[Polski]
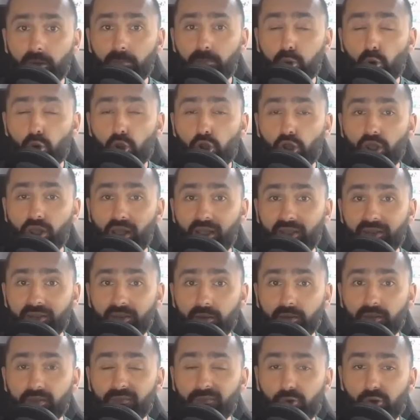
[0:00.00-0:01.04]

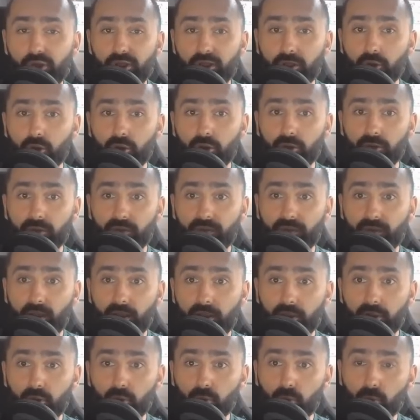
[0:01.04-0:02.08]
posiada swojego
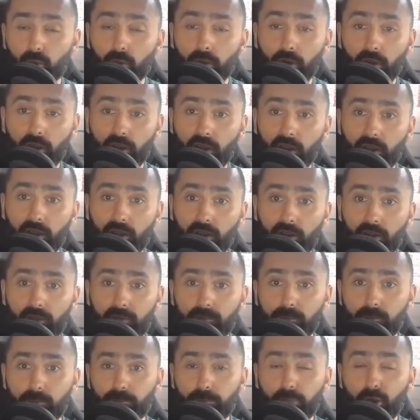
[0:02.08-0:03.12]
rodzaju
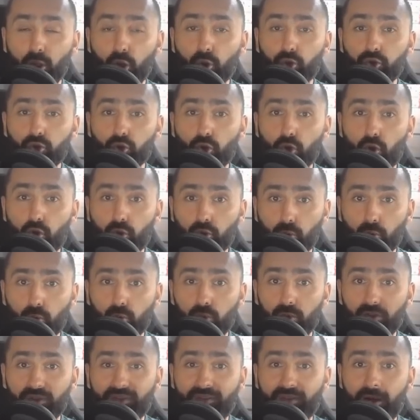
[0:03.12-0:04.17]
mm,
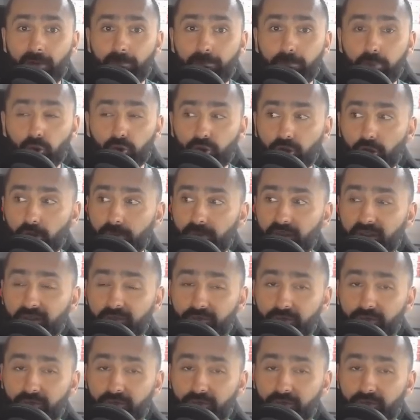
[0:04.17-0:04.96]
protokół na podobny